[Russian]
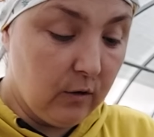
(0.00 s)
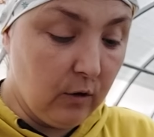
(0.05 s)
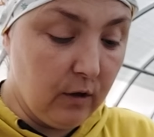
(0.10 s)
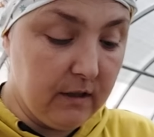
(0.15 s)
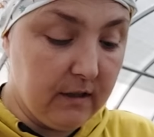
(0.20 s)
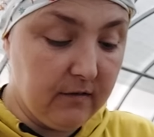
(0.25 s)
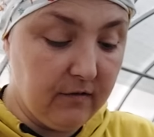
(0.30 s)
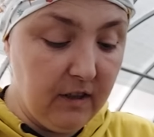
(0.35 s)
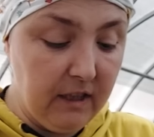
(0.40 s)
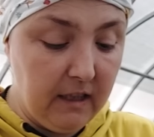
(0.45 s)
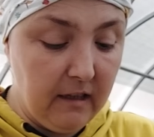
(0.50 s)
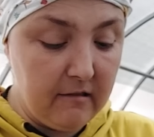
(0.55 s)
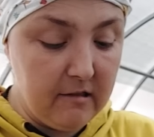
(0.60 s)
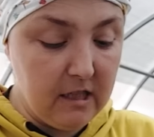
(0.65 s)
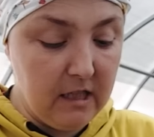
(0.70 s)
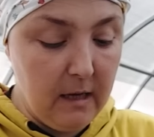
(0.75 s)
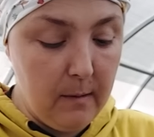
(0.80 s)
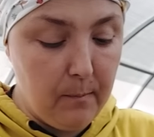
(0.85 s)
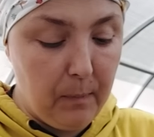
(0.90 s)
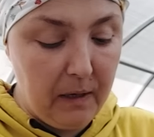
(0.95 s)
То есть вы
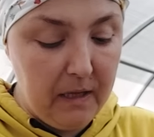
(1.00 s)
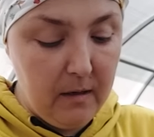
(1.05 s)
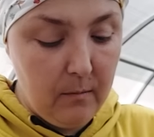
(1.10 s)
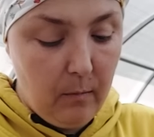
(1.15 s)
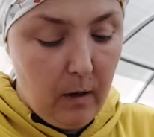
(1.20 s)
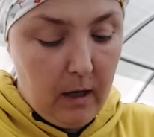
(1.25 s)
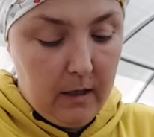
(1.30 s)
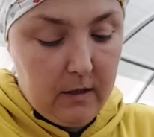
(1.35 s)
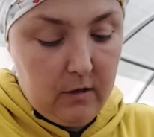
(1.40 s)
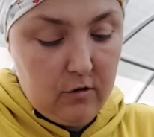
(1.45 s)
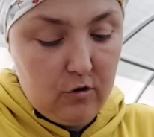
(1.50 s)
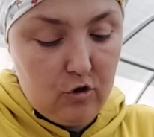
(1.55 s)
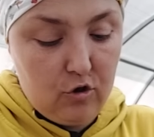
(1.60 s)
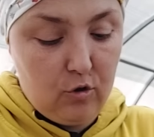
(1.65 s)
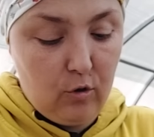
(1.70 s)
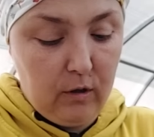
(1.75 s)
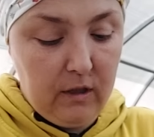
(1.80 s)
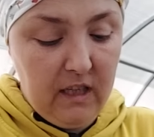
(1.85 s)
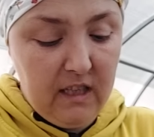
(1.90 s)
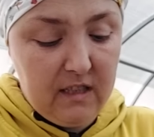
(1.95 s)
должны понимать,
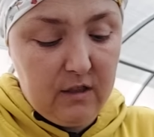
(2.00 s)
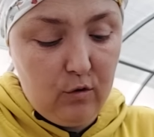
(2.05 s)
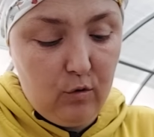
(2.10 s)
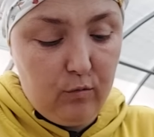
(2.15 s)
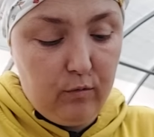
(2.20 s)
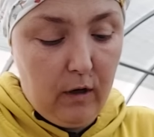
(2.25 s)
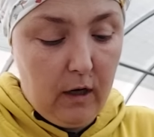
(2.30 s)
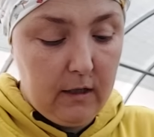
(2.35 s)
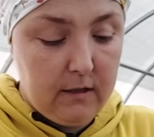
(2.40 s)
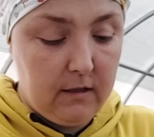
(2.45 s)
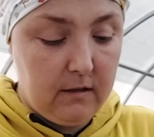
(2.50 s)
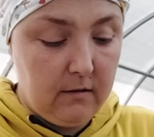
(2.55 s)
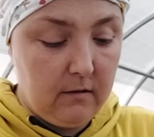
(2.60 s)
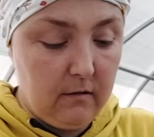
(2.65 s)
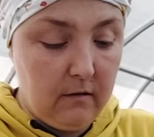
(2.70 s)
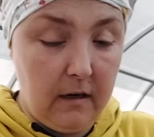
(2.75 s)
что если у вас